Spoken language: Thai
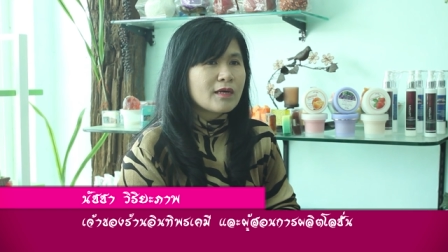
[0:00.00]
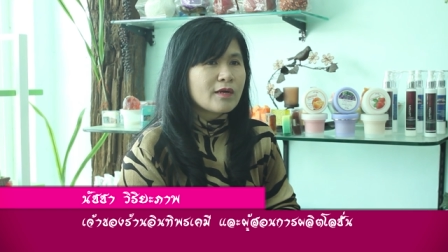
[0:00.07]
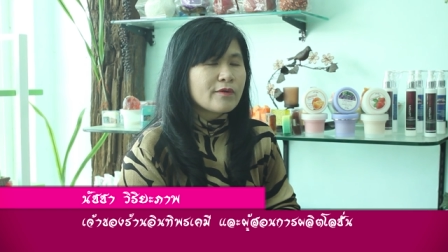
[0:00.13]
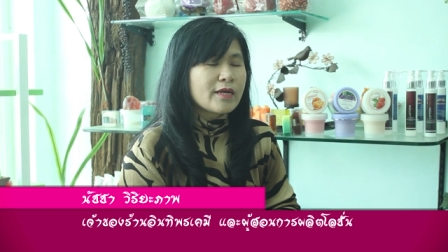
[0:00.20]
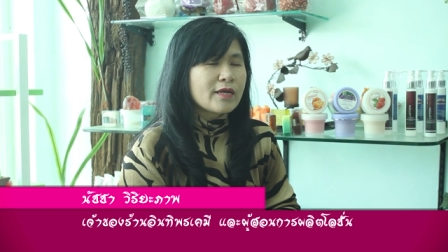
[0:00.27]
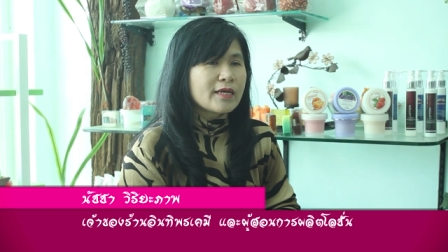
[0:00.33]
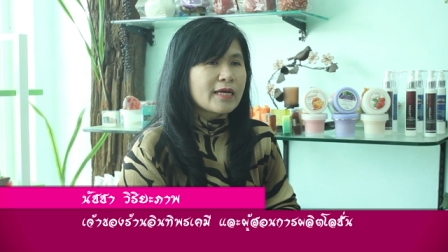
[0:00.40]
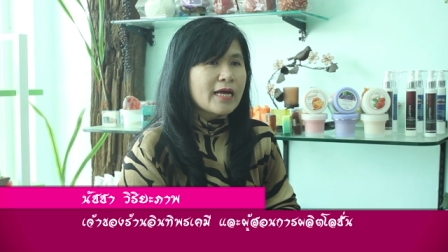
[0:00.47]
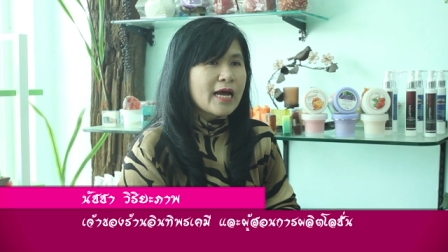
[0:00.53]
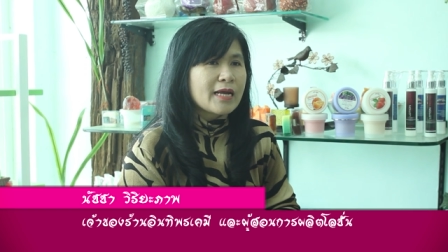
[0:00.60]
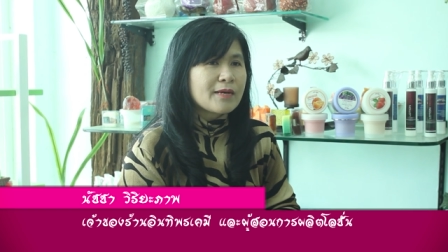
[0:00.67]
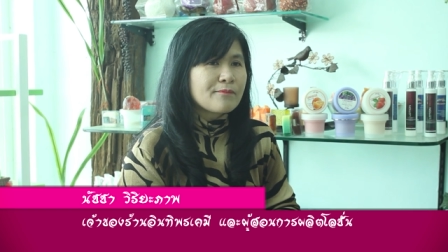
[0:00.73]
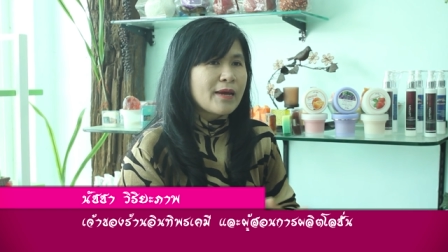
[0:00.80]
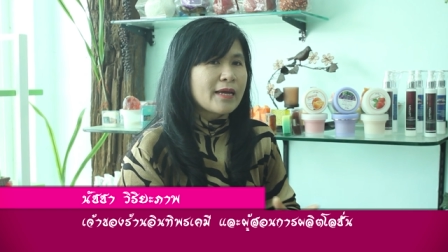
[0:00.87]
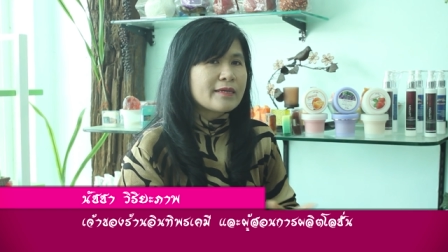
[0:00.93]
แล้วในกา
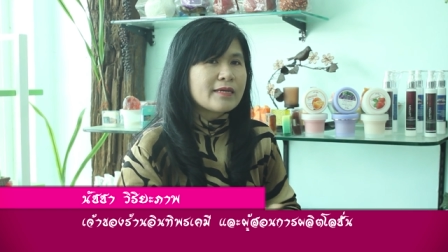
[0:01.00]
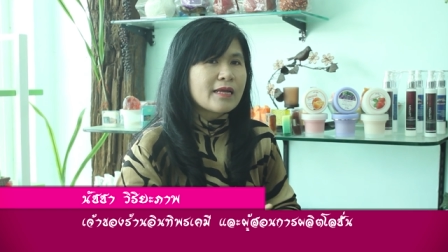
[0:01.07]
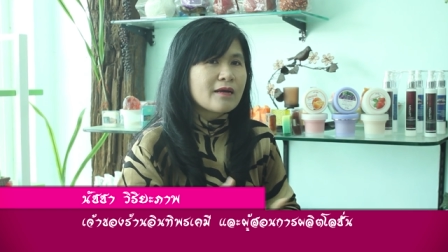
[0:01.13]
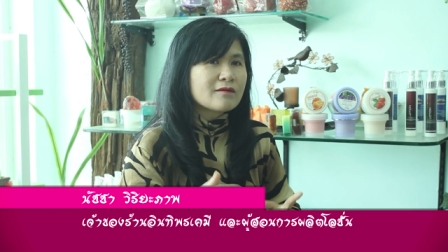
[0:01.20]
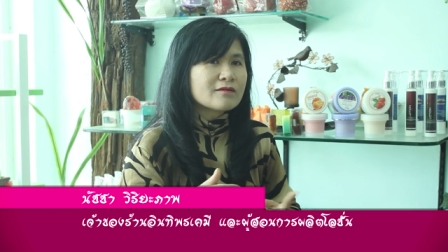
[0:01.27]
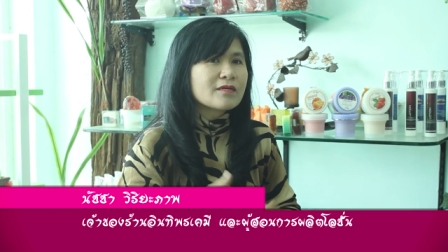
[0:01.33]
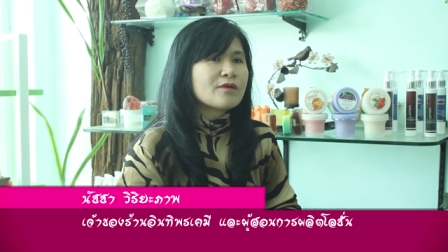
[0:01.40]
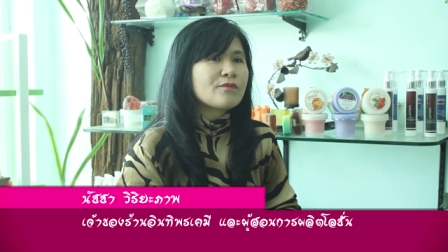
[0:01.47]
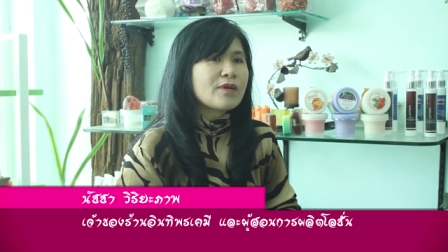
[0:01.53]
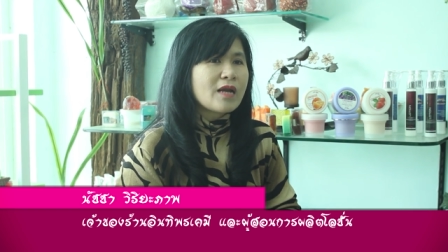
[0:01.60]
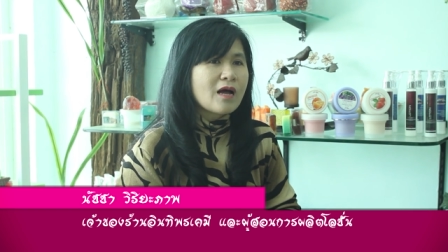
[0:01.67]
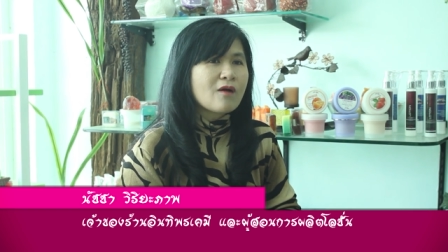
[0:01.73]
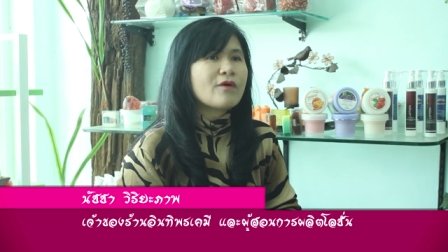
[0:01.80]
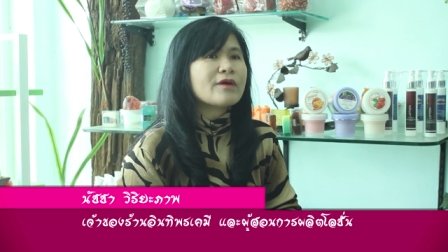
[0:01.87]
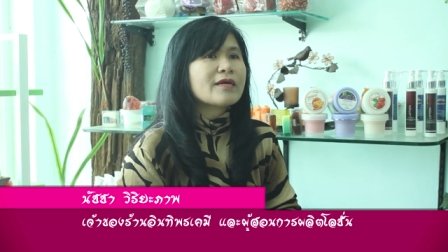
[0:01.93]
รแมต์เนี่ยก็ใช้เว
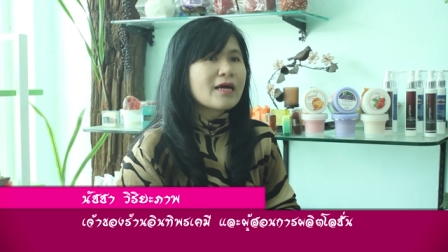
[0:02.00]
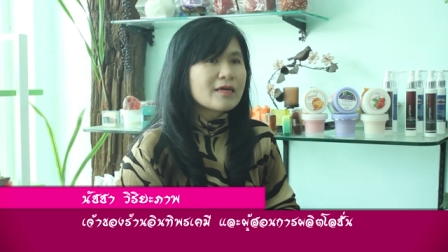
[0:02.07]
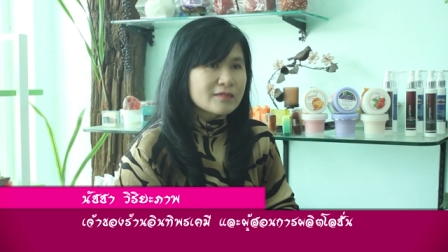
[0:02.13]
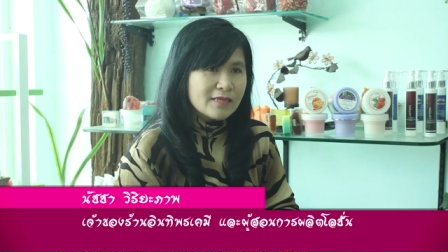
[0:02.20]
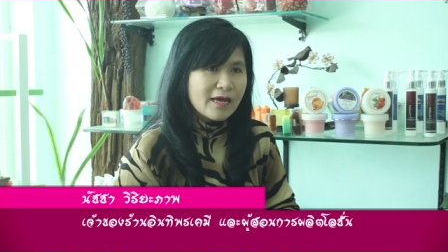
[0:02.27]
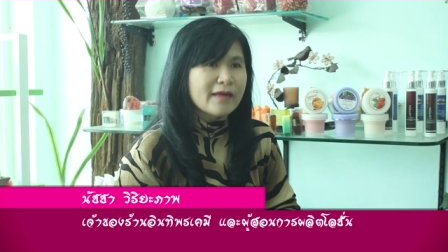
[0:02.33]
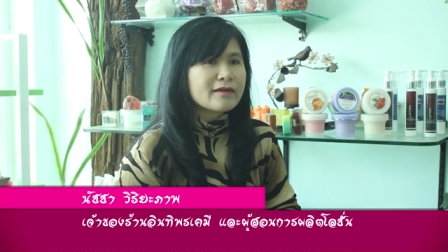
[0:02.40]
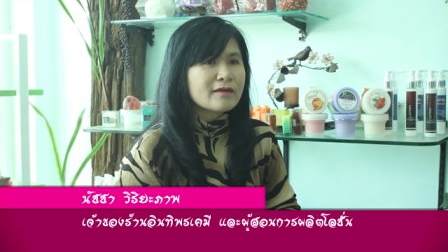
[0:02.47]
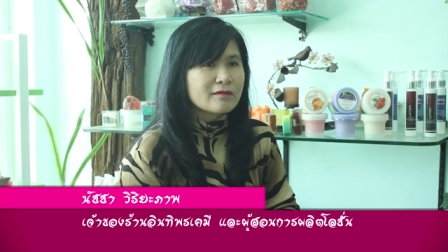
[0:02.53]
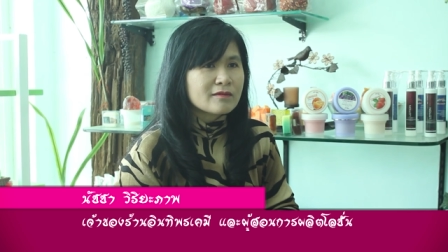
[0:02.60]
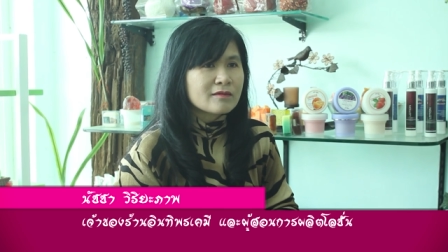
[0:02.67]
ลาค่อนข้างสั้น